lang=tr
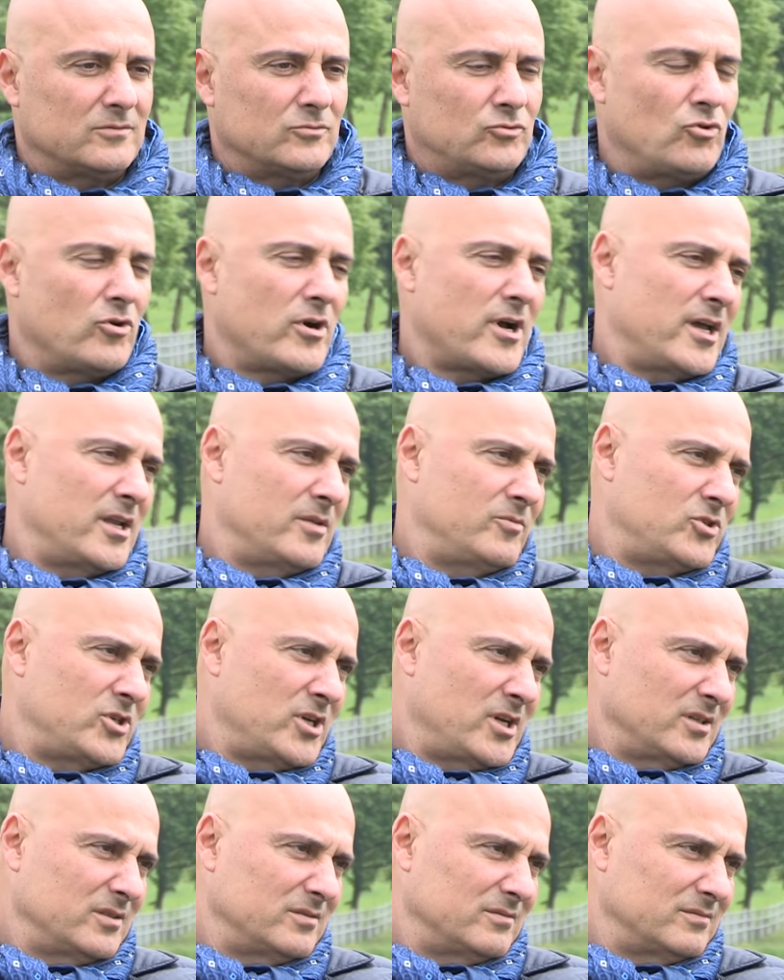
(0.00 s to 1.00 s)
çok ayrı bir
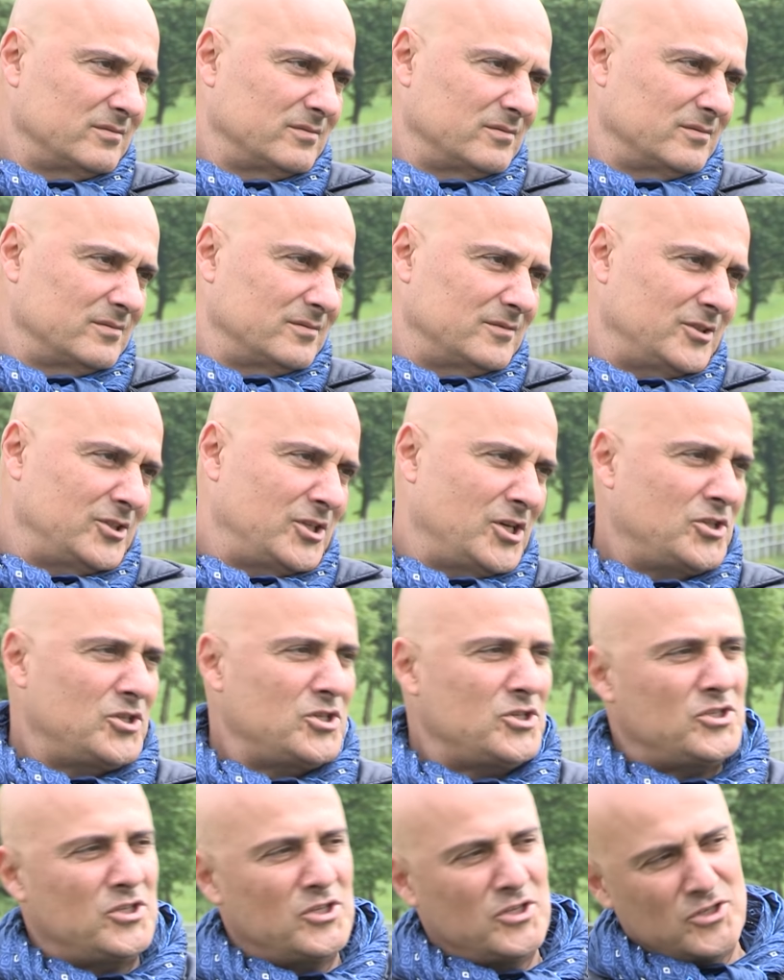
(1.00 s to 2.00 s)
şey.
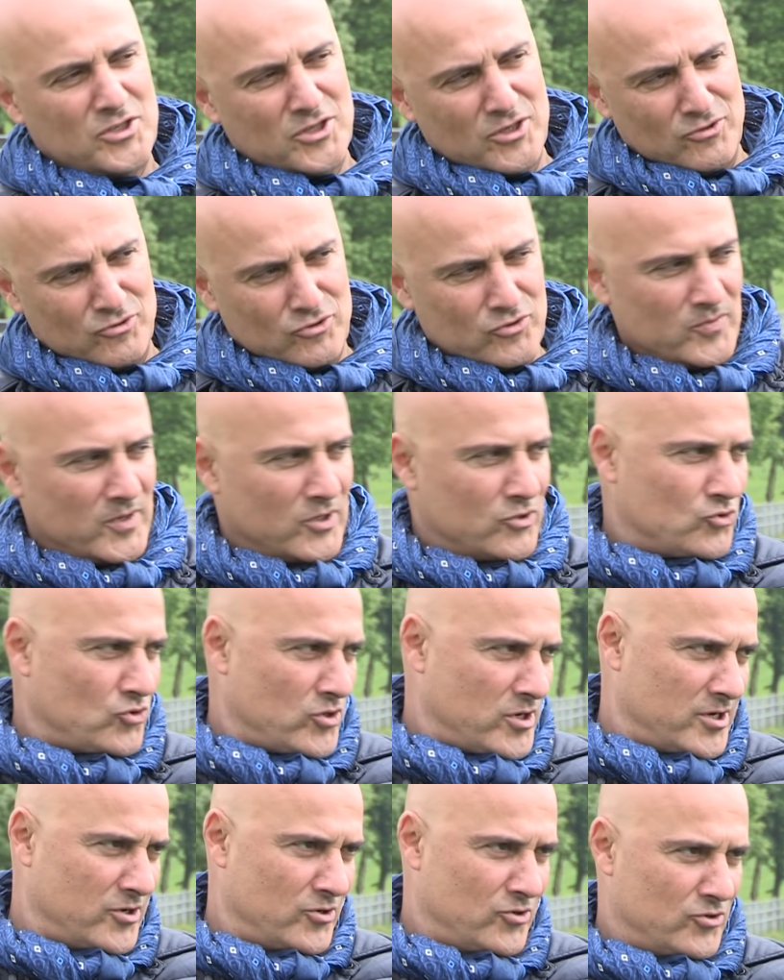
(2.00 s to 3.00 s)
Yetiştiriciliği düşünmek, şu
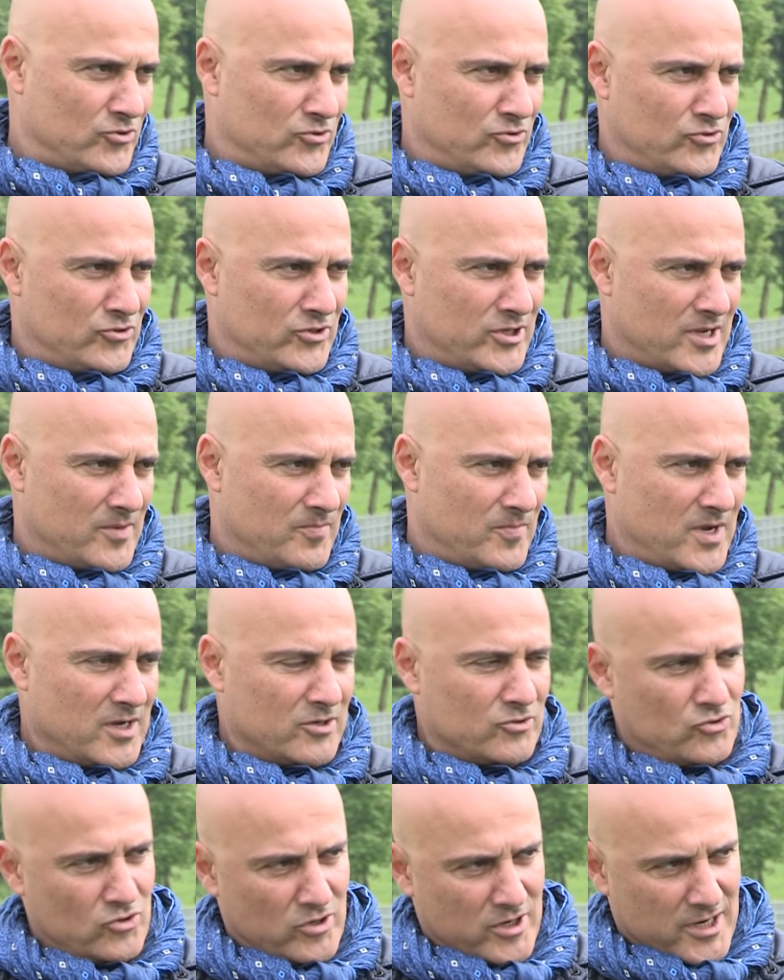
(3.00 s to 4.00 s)
an gördüğünüzü
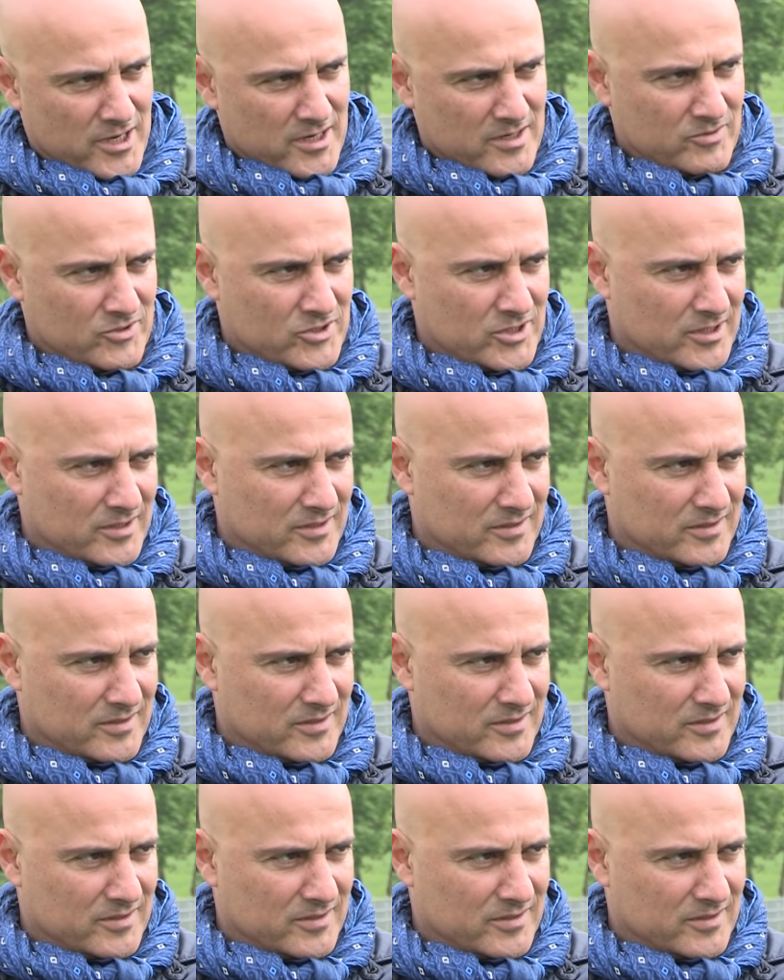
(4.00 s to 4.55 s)
yapmak çok ayrı bir şey.